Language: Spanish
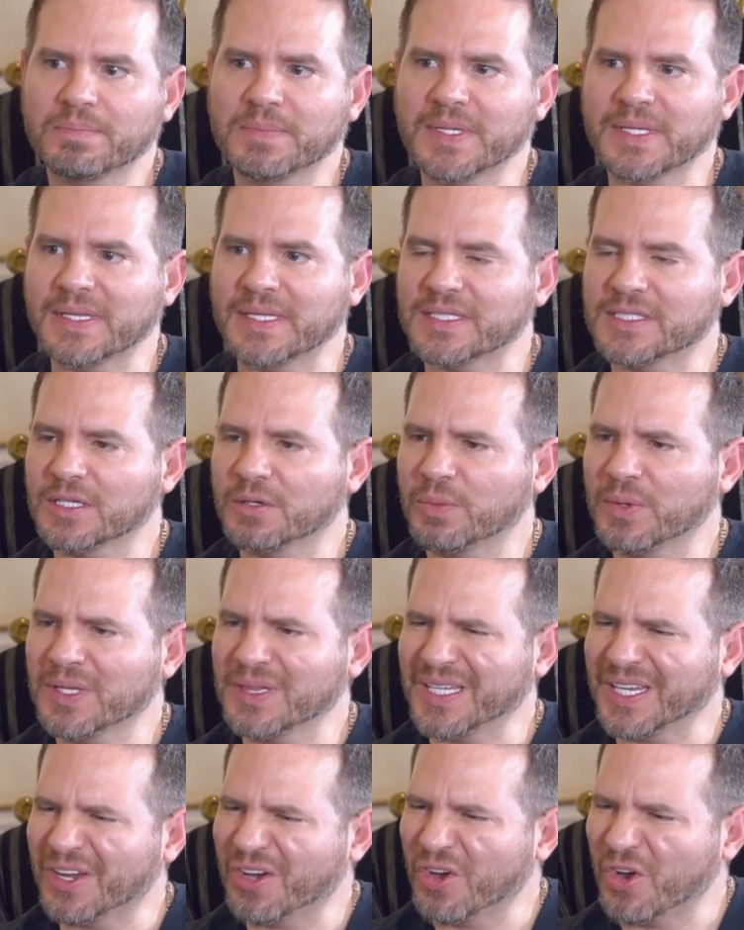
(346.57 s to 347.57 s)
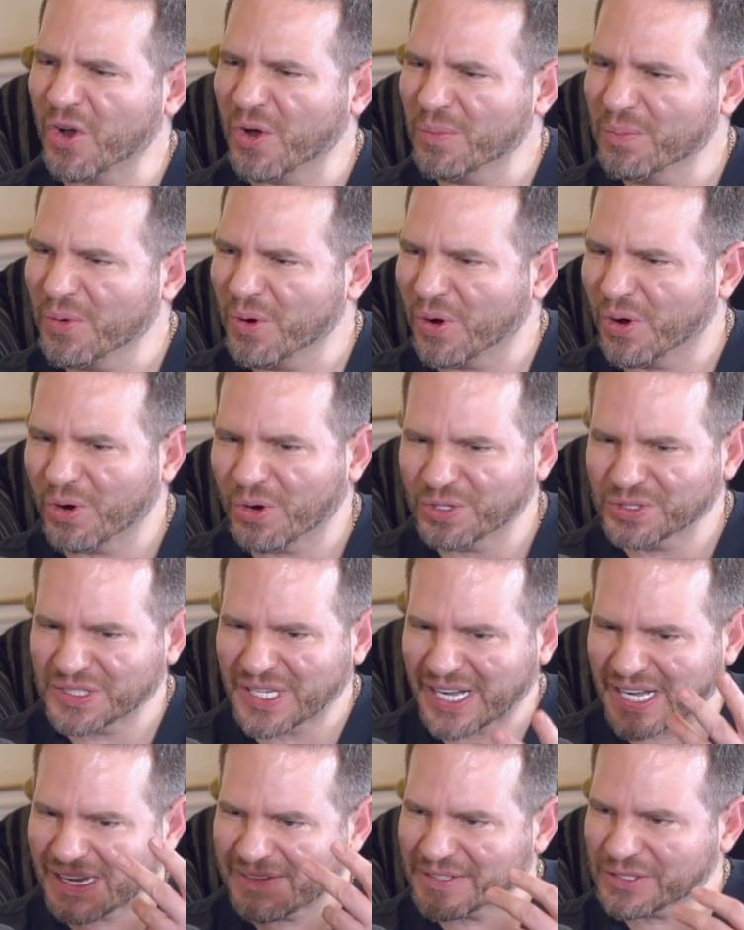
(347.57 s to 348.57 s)
Y dice Wendy, ¿cómo? Los de
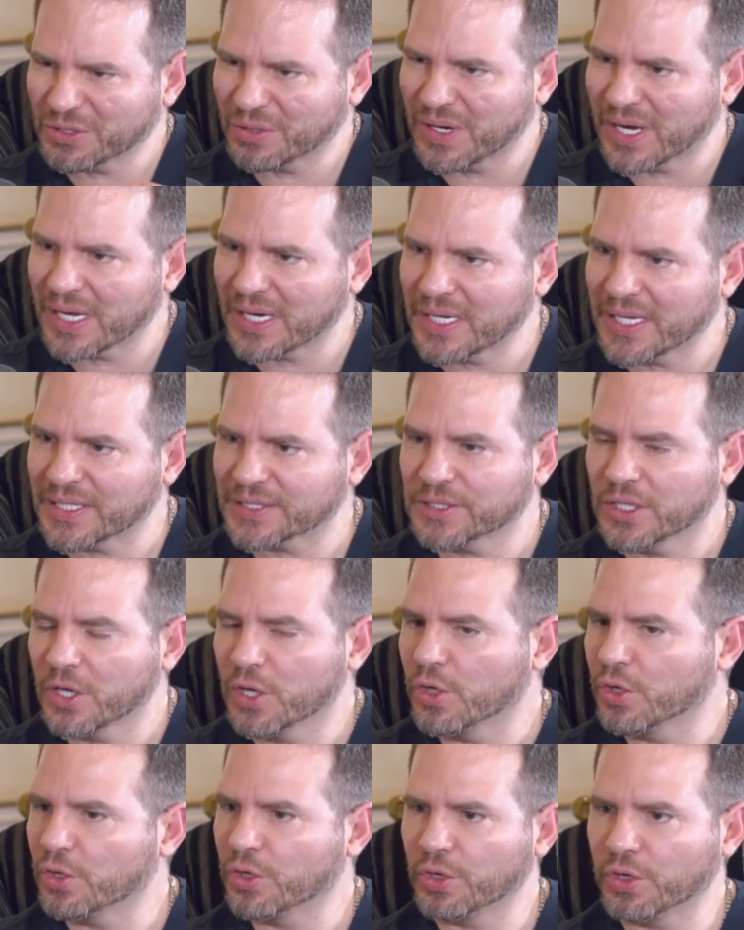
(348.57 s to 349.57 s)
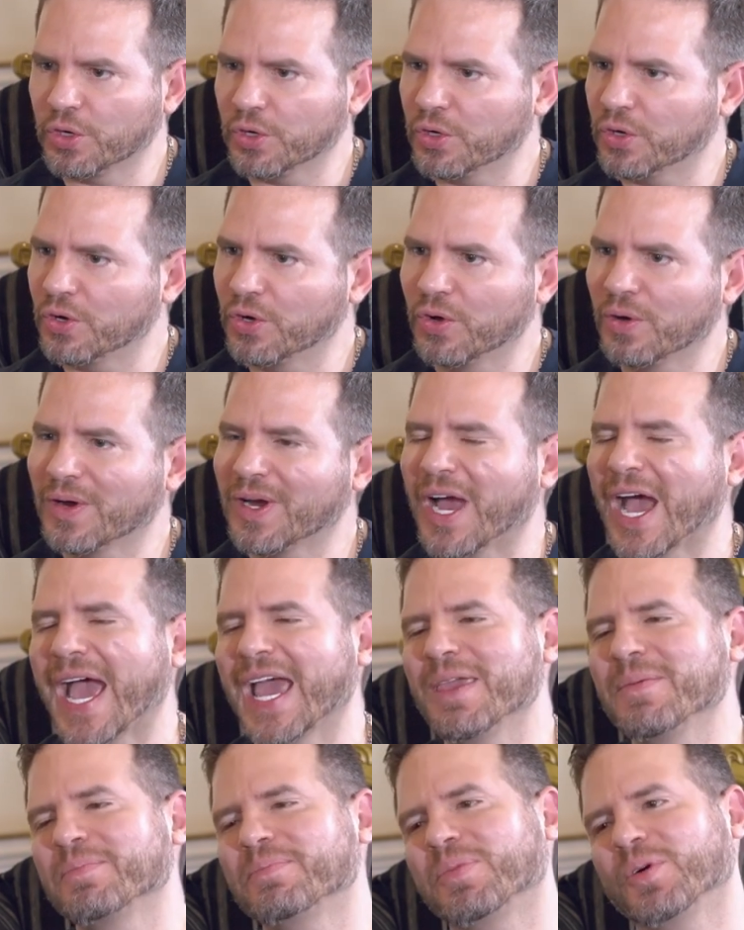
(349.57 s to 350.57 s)
arriba son carillas. No,
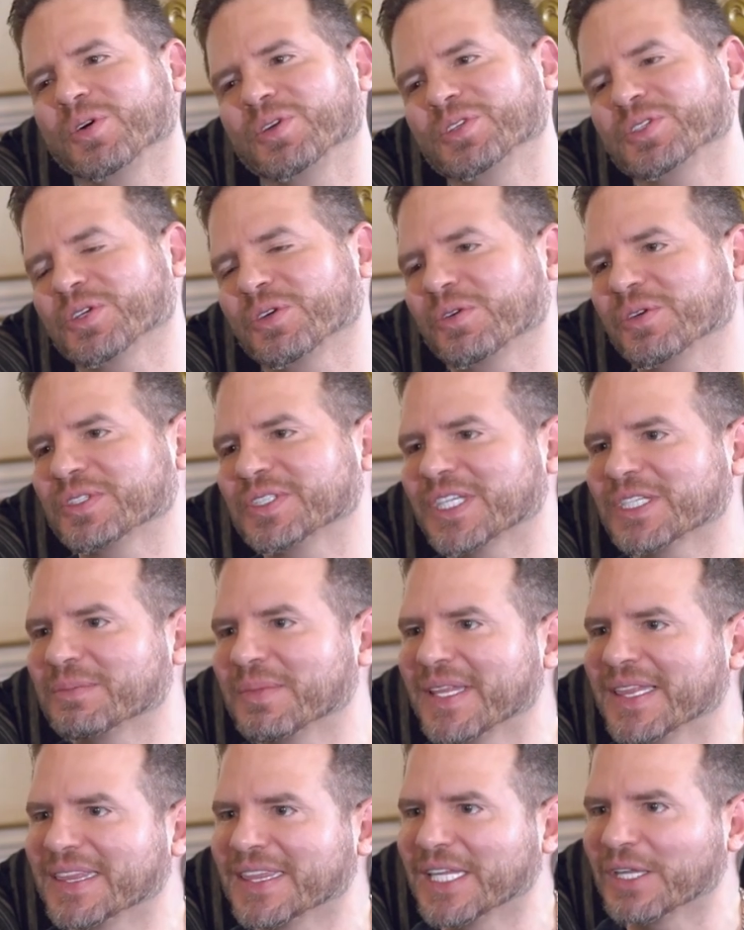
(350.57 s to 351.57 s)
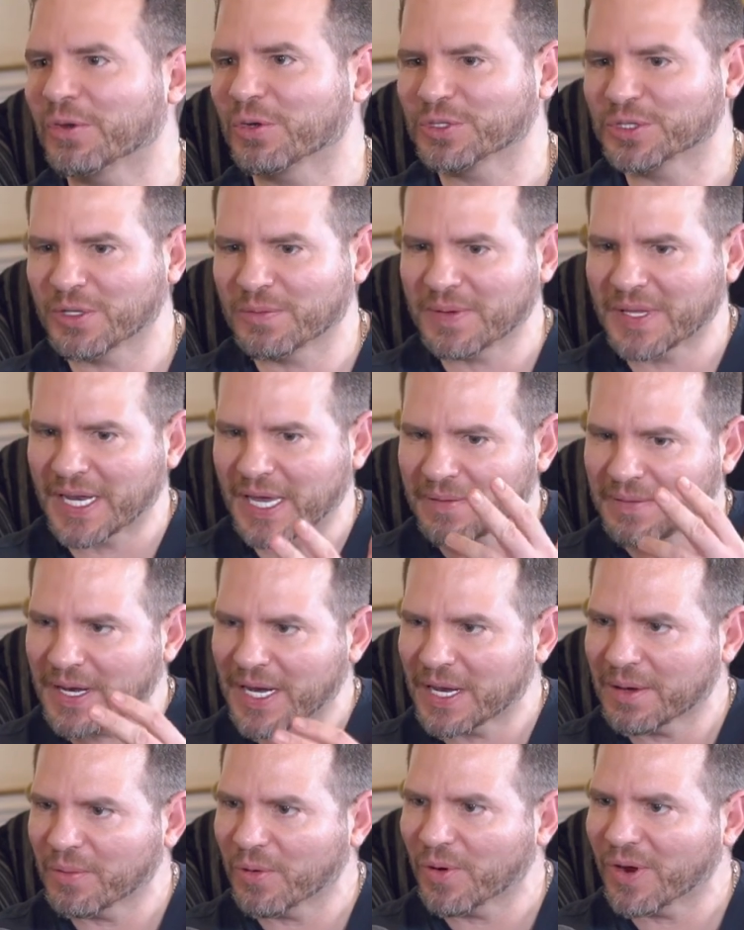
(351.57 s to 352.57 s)
cae Poncho, no seas mentiroso. A ver, abre
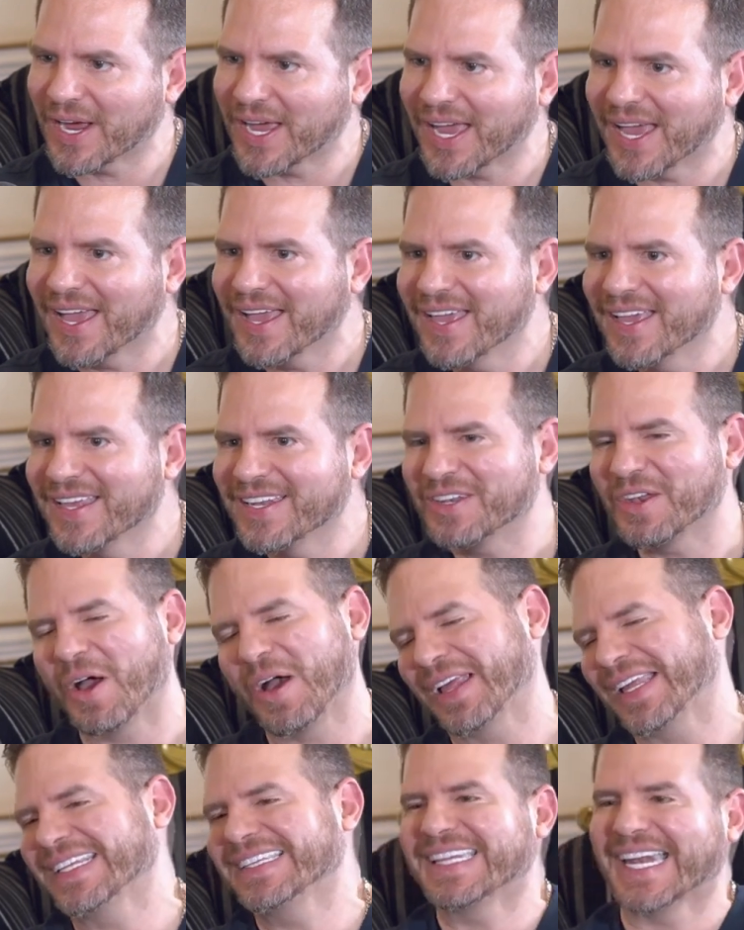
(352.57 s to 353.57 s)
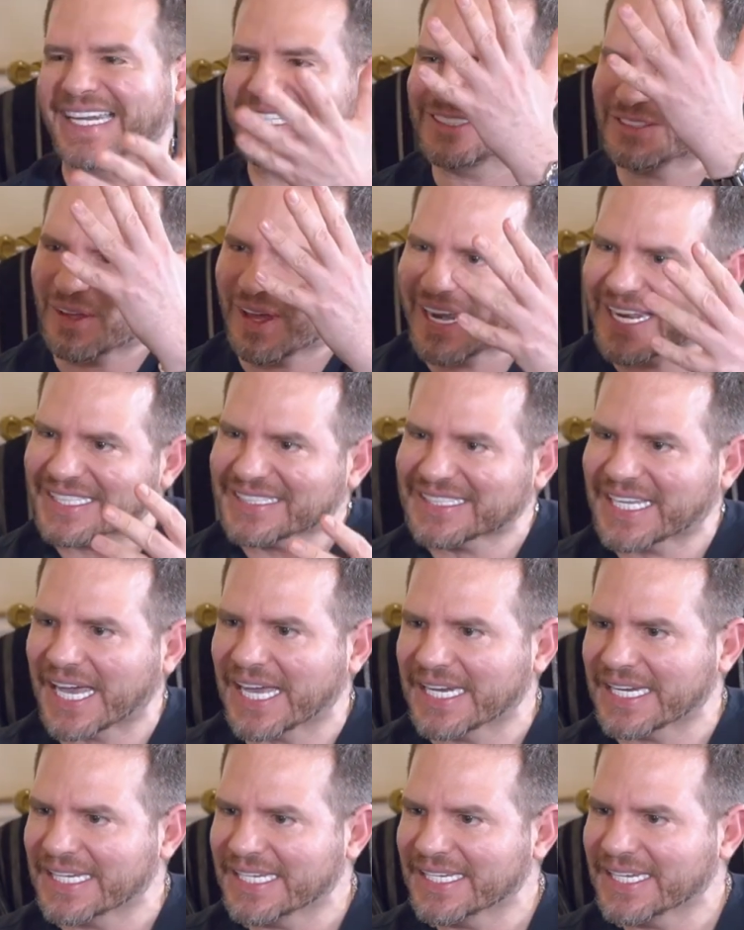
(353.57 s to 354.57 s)
la boca. No, y traes todas las
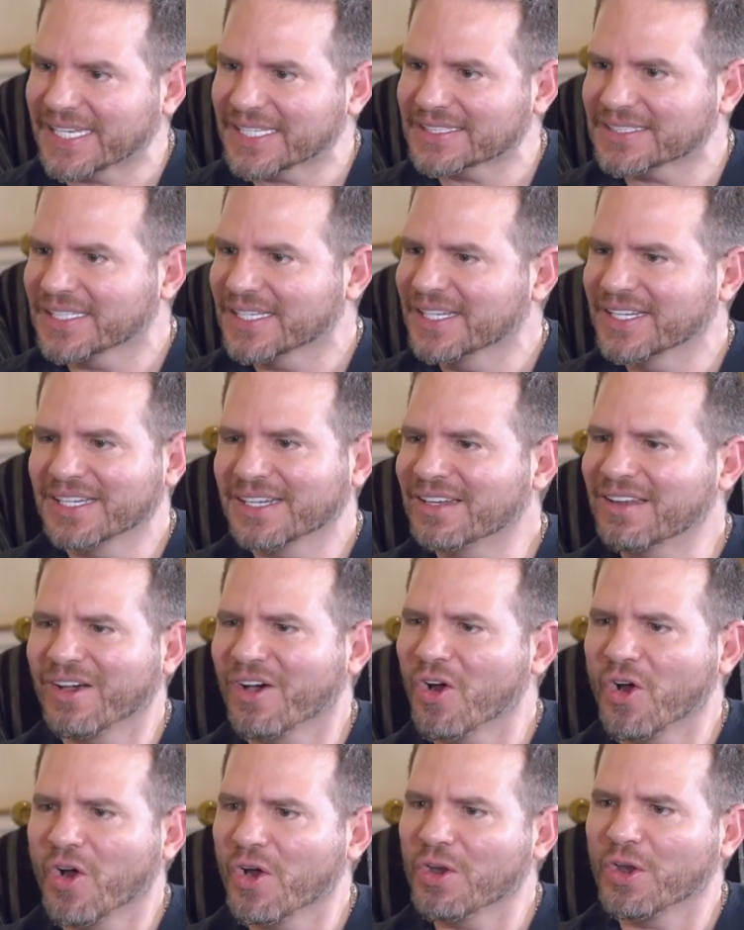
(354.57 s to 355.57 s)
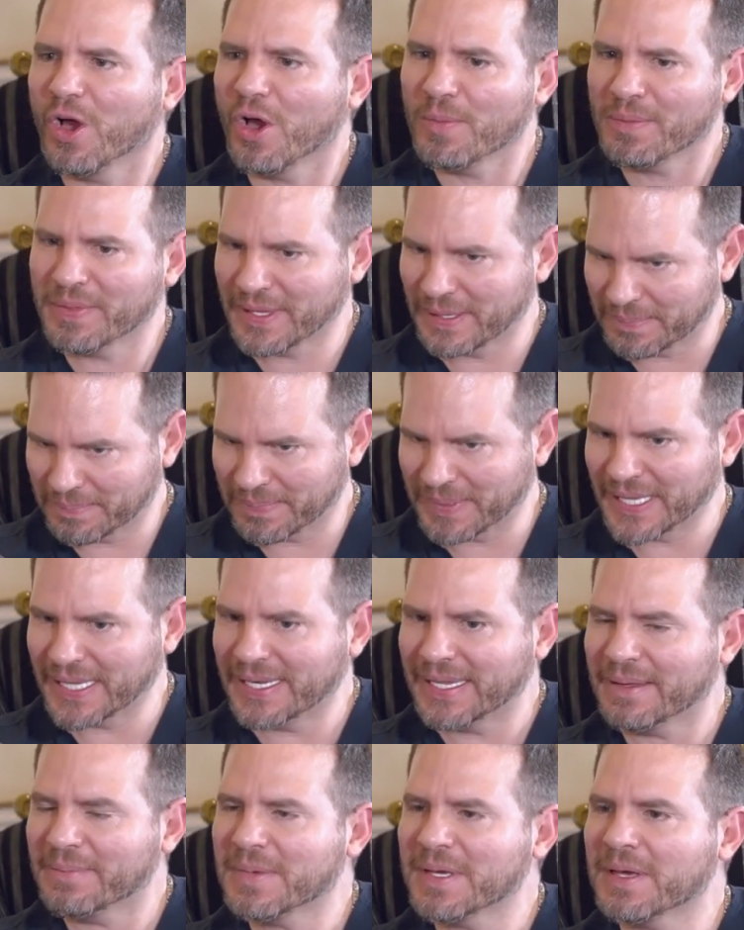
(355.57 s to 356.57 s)
carillas. No, no,
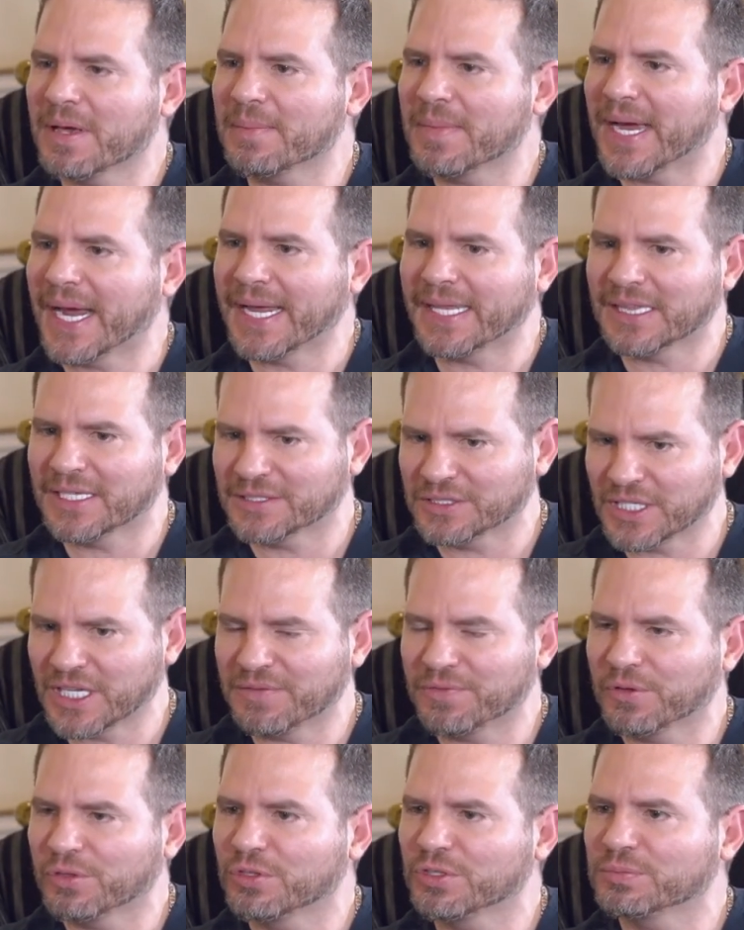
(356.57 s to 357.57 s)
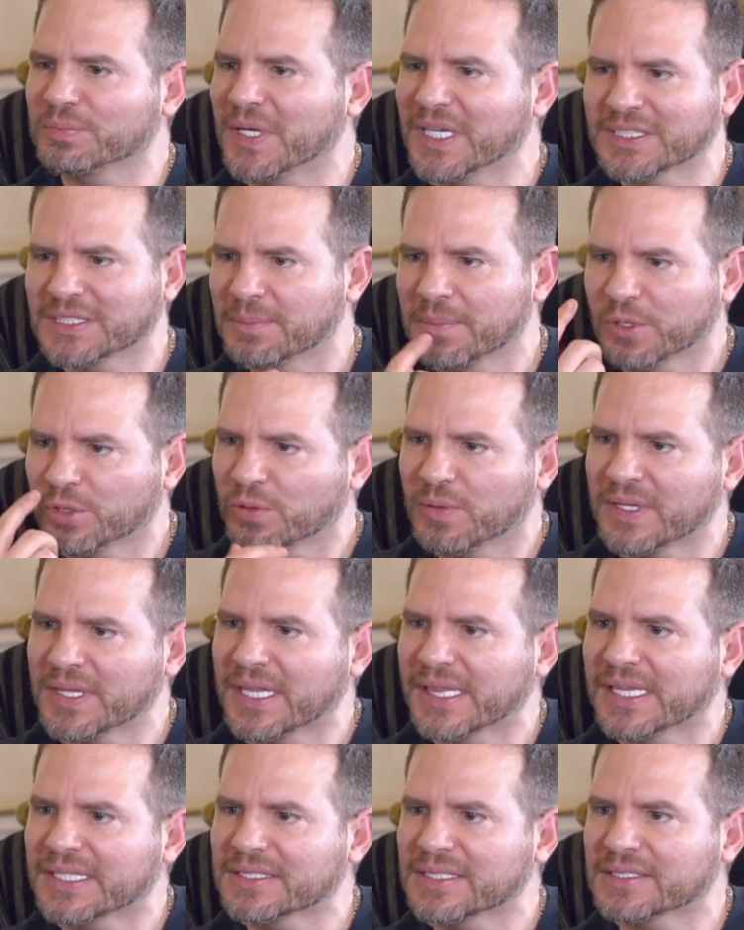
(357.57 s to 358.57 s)
dile a mi mamá que te enseñe fotos mías. Siempre tuve
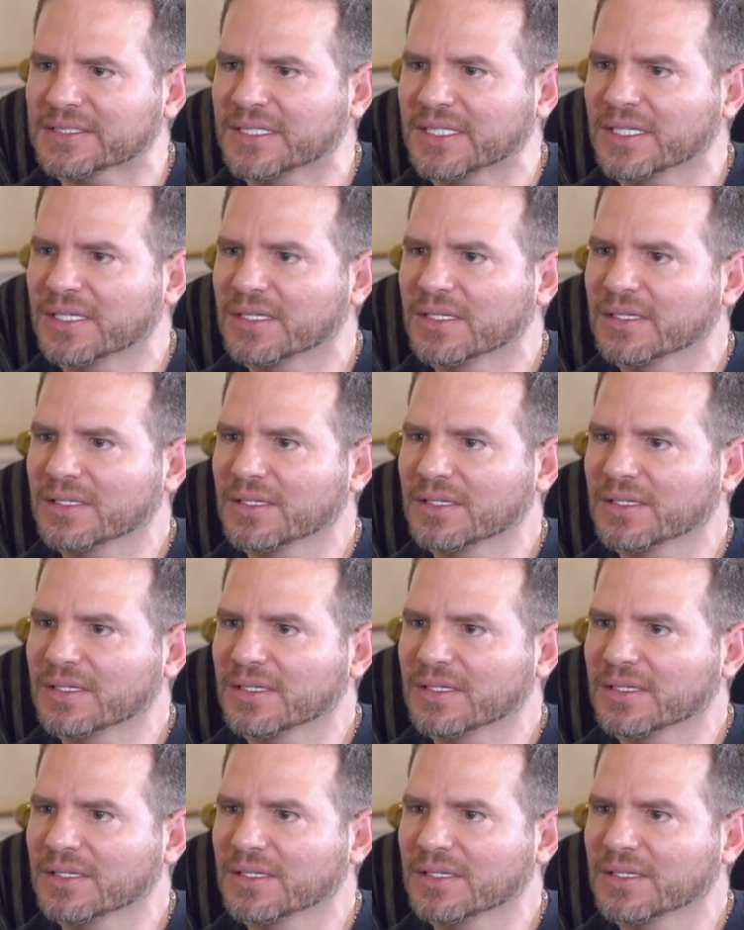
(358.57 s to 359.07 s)
dientes así.